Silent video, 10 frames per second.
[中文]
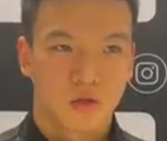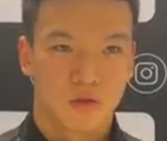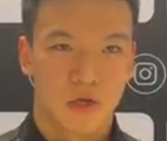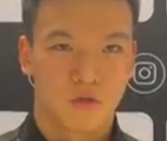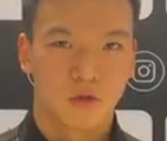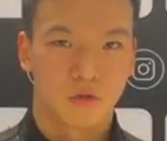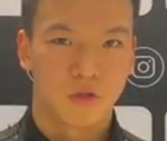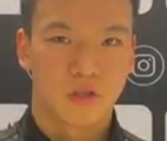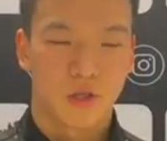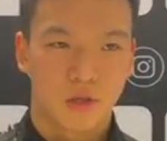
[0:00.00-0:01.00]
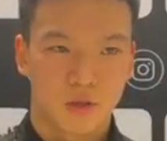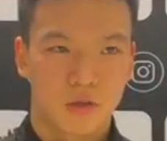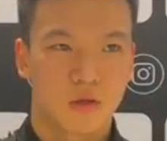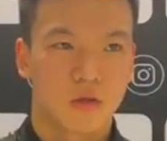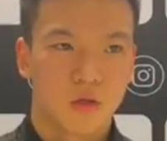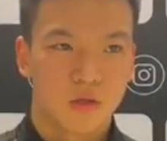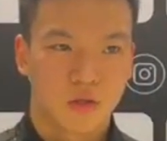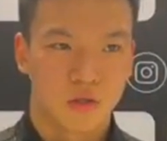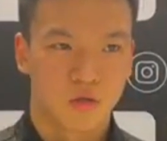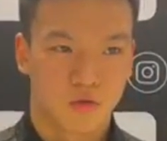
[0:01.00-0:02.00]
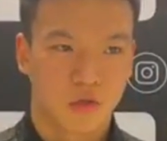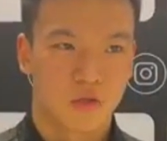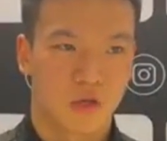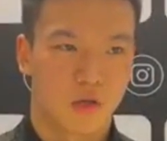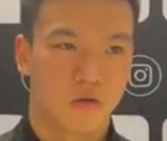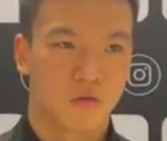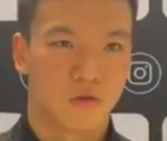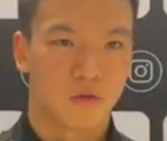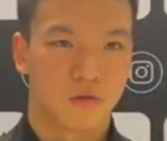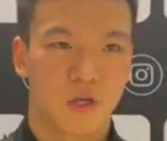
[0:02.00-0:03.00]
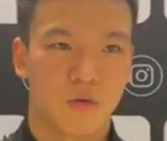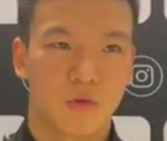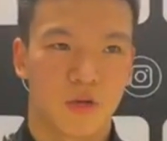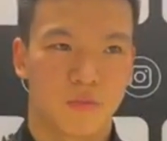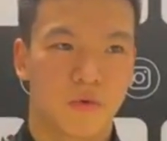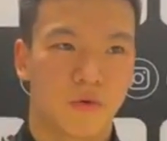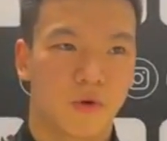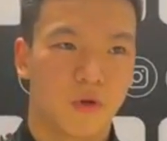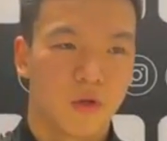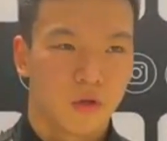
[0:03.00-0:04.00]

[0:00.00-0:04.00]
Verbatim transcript: 就是打左手的一些技术特点，然后那种站位，包括